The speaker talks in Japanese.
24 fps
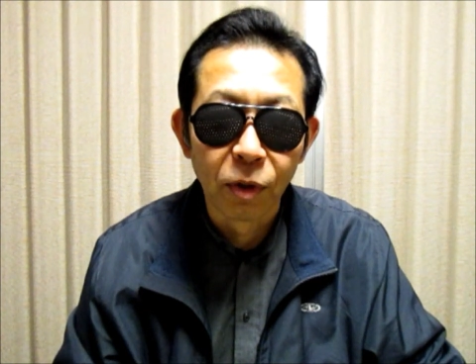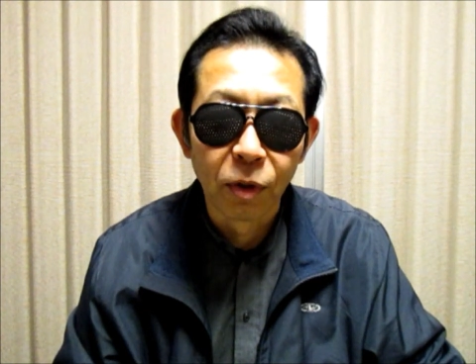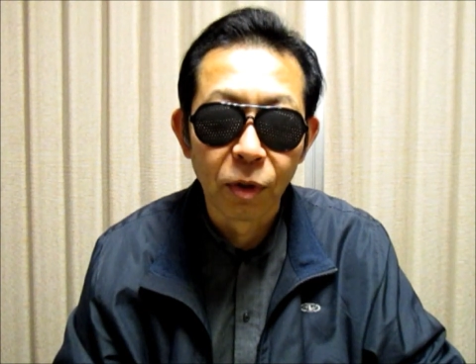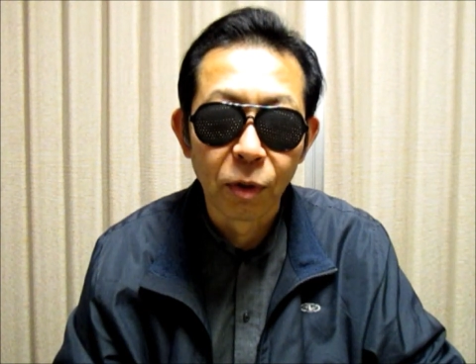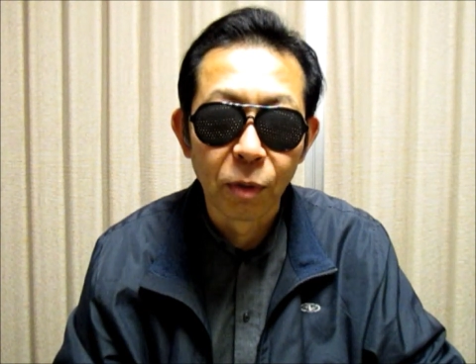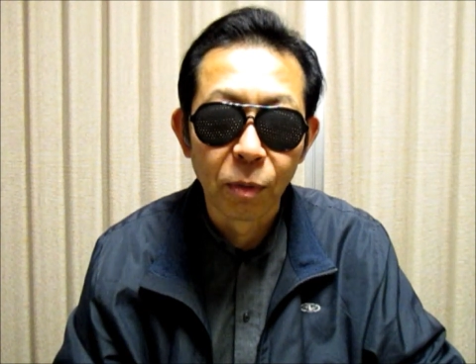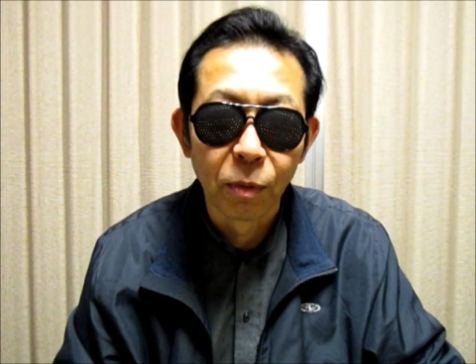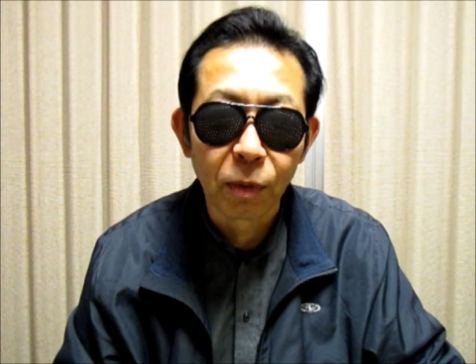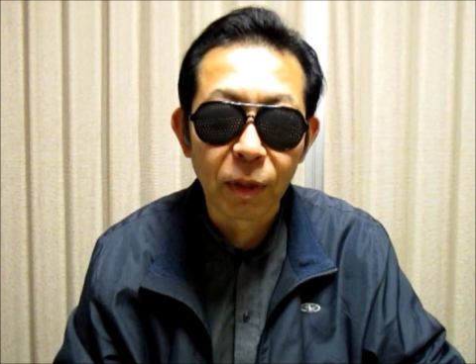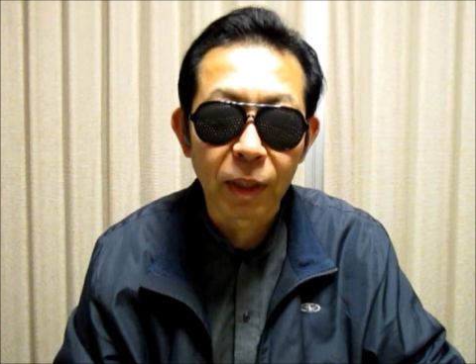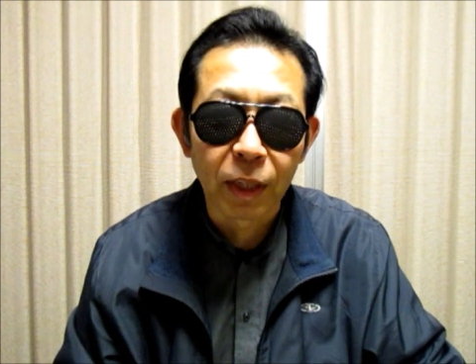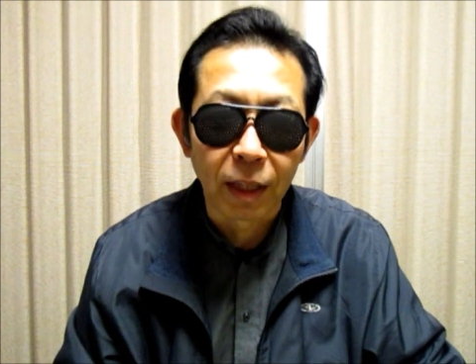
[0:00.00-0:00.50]

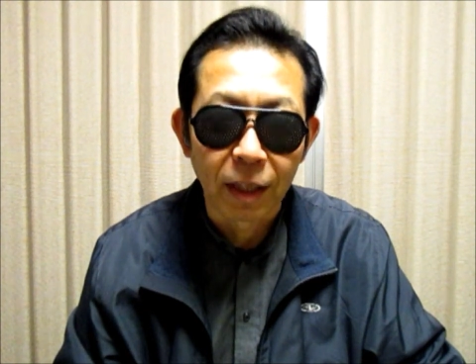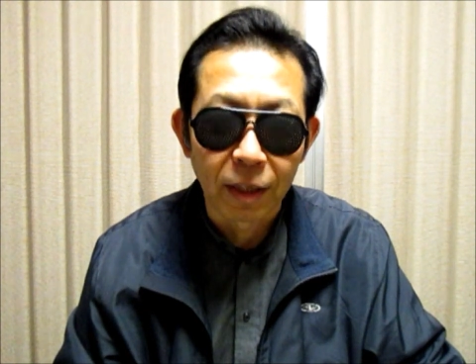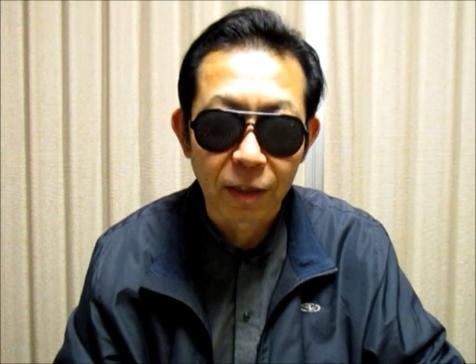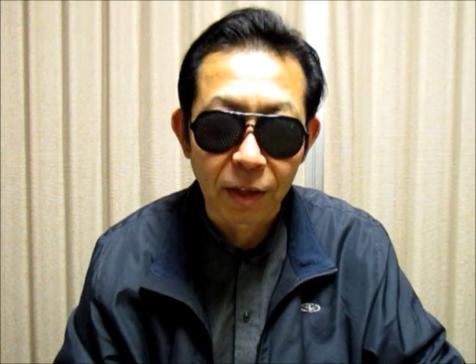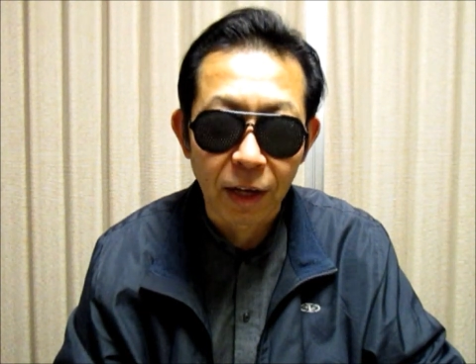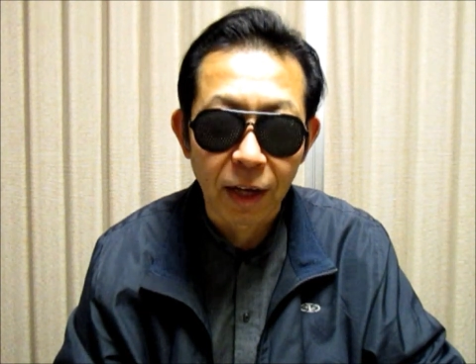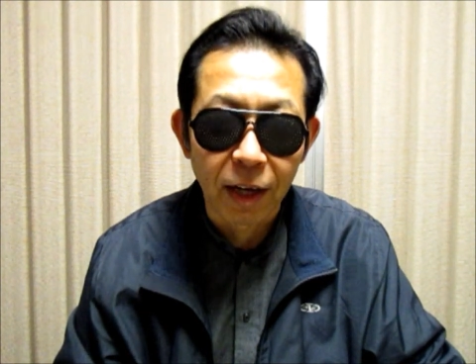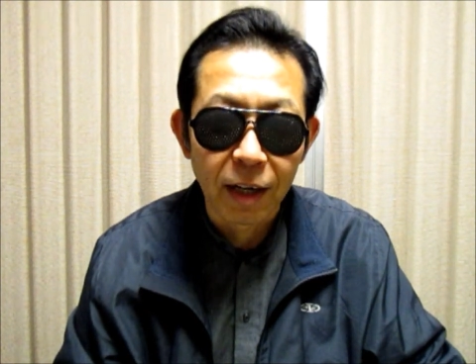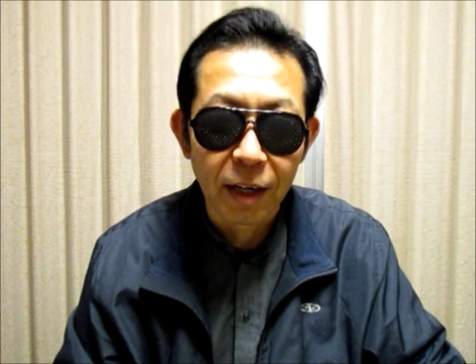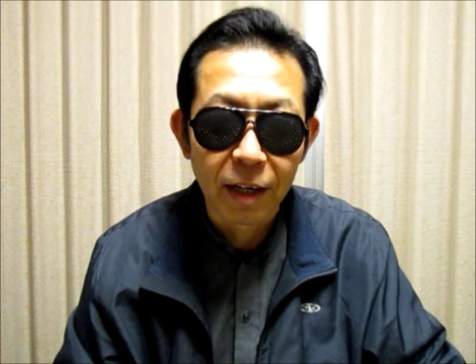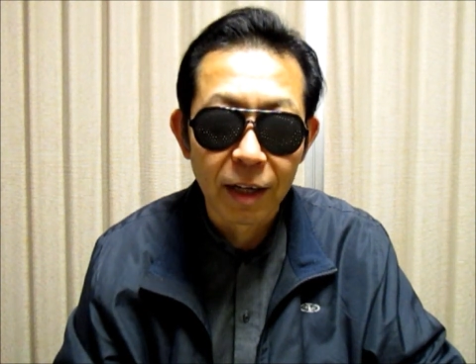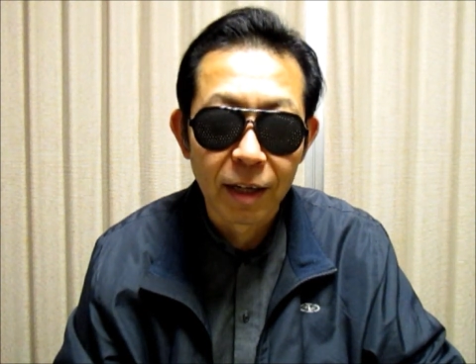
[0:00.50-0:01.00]
思ったです
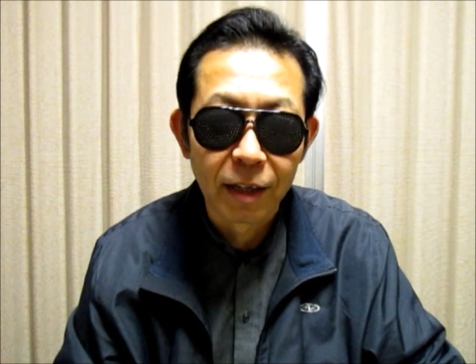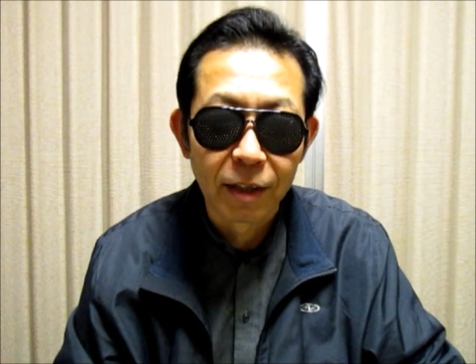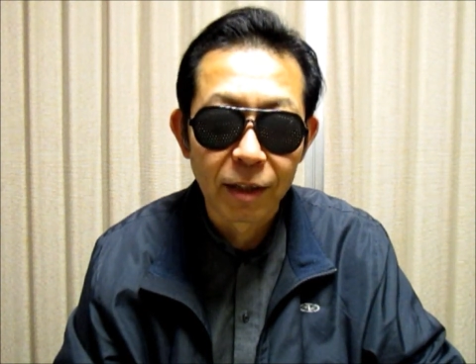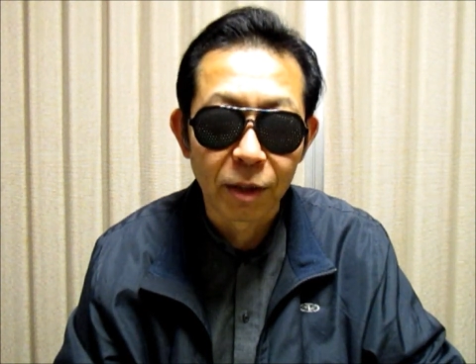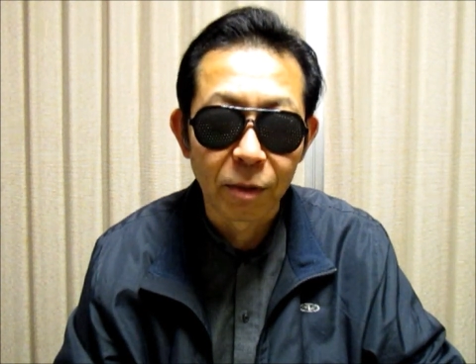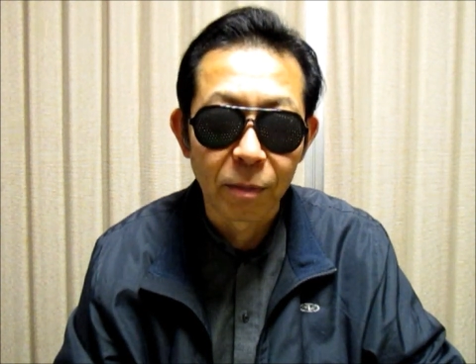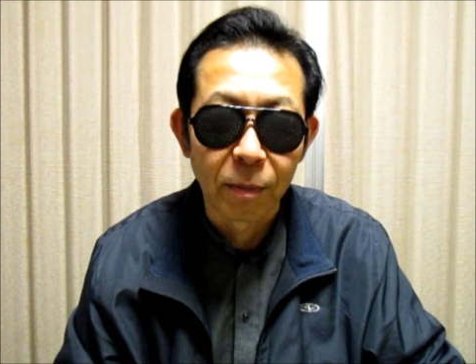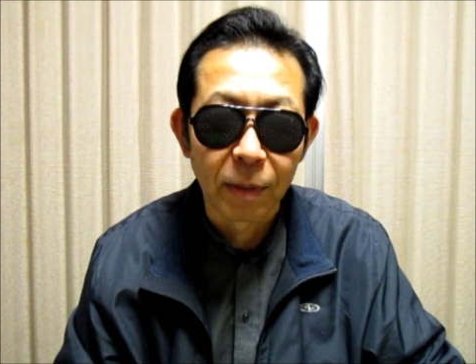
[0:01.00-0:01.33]
か。すい